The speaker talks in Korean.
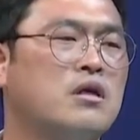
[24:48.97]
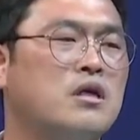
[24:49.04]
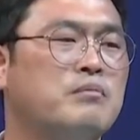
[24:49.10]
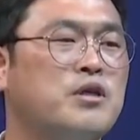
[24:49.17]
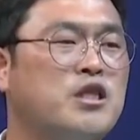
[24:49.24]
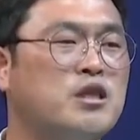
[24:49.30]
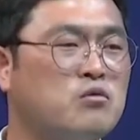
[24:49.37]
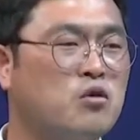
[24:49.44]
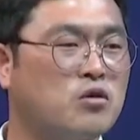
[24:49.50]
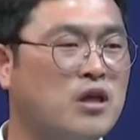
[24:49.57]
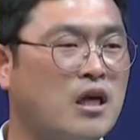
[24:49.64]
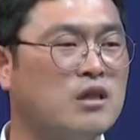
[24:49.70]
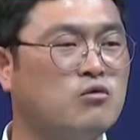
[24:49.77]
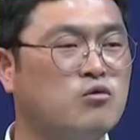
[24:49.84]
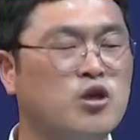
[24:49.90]
믿음으로
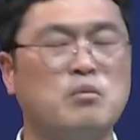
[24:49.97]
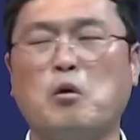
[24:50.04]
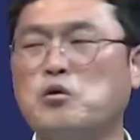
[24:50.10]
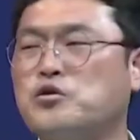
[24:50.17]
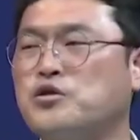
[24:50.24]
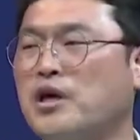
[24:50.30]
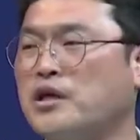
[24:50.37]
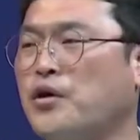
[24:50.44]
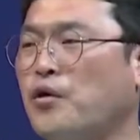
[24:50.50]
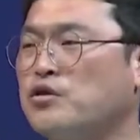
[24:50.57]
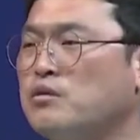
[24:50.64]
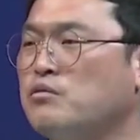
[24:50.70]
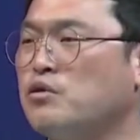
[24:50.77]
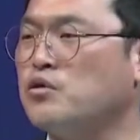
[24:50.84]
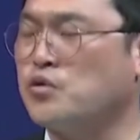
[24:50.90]
사는 우리 모두가
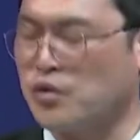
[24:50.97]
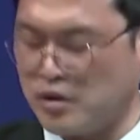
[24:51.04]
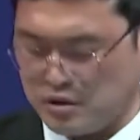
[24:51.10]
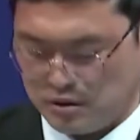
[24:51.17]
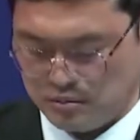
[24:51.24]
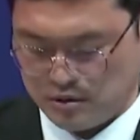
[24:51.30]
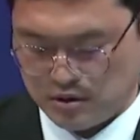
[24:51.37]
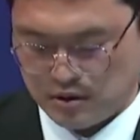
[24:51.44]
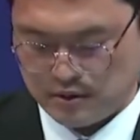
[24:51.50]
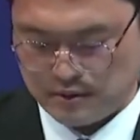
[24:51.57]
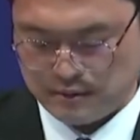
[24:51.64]
되었으면 좋겠습니다.